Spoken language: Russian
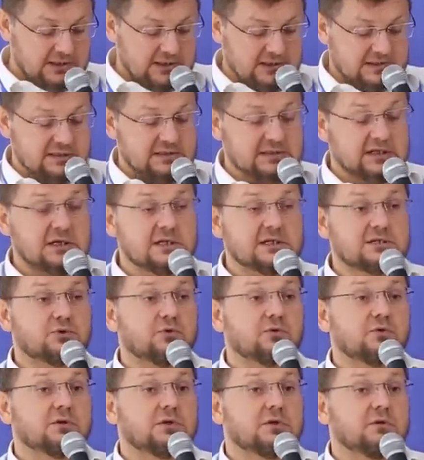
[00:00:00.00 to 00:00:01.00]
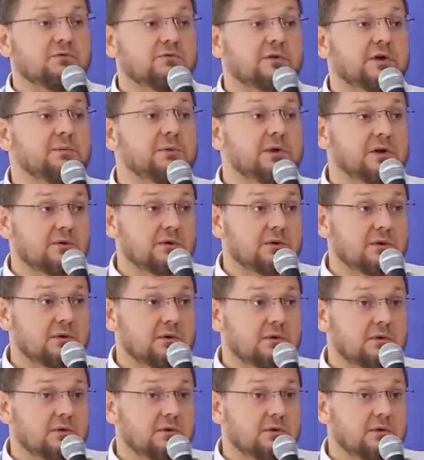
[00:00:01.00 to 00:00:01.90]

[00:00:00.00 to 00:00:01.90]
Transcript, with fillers: и централизованного информирования.